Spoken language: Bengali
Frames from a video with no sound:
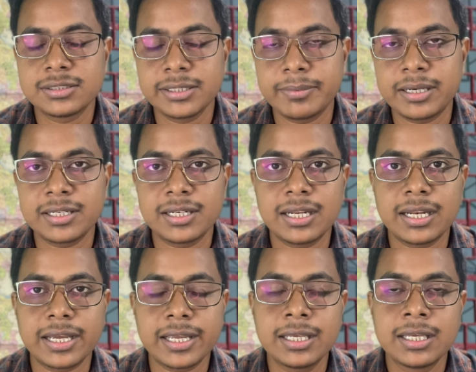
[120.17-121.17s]
যে মাটিটা
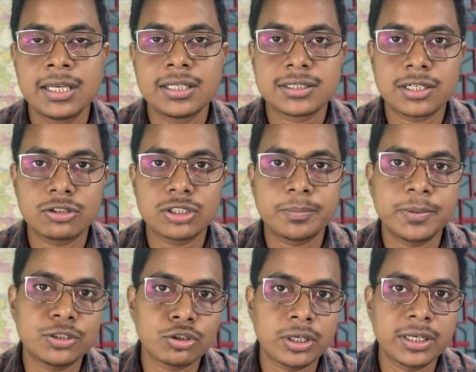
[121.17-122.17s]
লাগে সেটা হচ্ছে
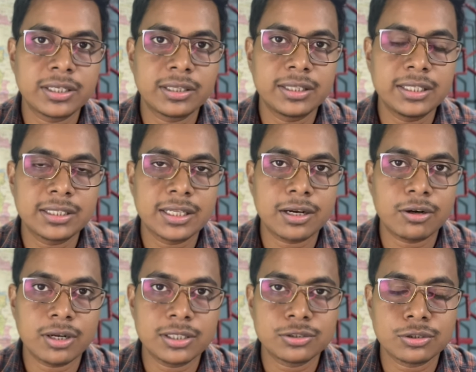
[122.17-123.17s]
পিছনের দিকটা
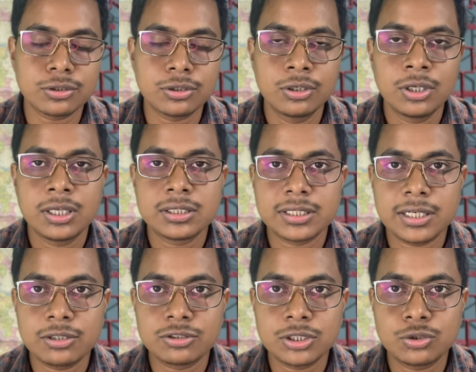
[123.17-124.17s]
করার জন্য সেটা
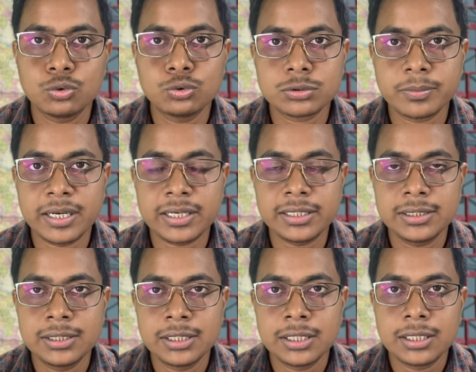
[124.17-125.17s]
হচ্ছে তুষ মাটি
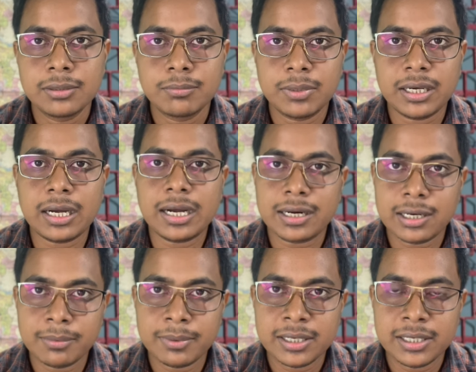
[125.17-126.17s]
বা আখড়া
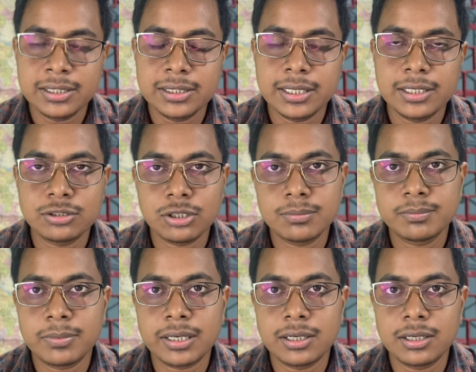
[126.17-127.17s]
মাটি এইসব
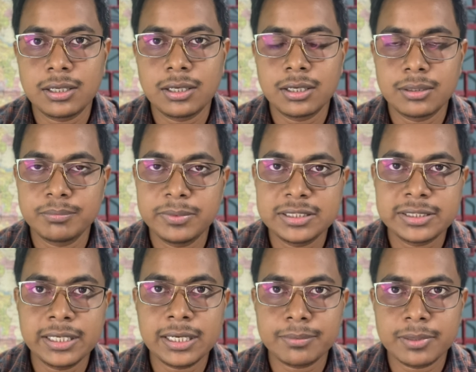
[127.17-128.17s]

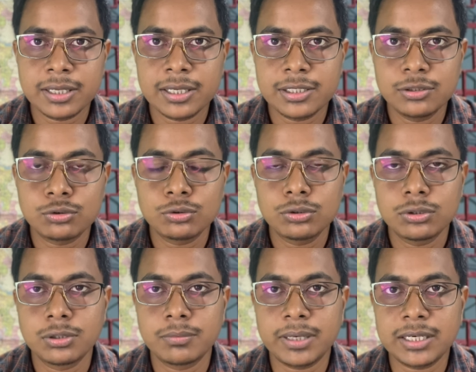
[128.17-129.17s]
মিশিয়ে আপনাকে কিন্তু
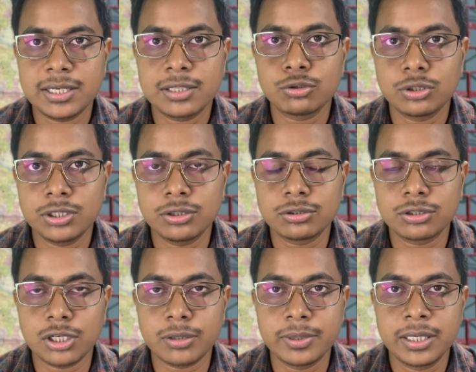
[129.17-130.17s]
মাটিটা তৈরি করতে
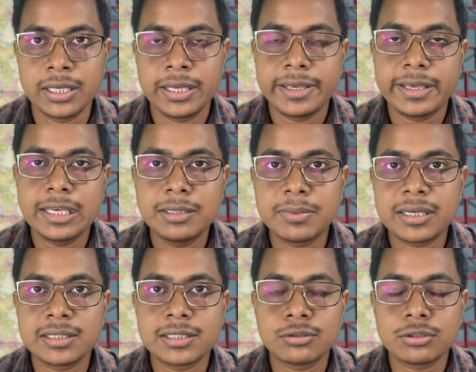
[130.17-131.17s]
হবে এই
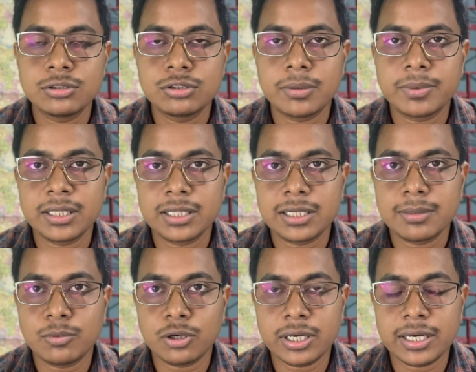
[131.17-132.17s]
মাটিতেও কিন্তু আপনাদেরকে
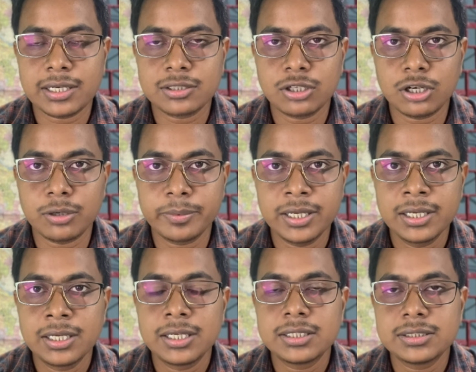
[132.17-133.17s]
মনে রাখতে হবে
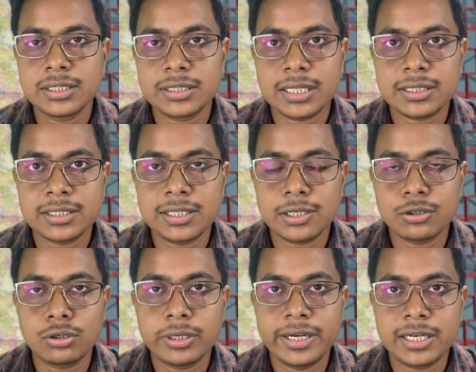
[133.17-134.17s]
যে তাতে যেন
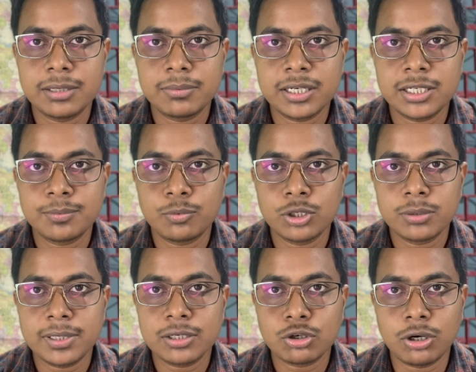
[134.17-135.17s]
এঁটেল মাটির
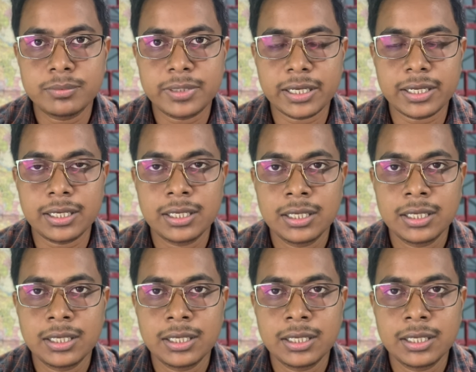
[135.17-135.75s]
পরিমাণ কম থাকে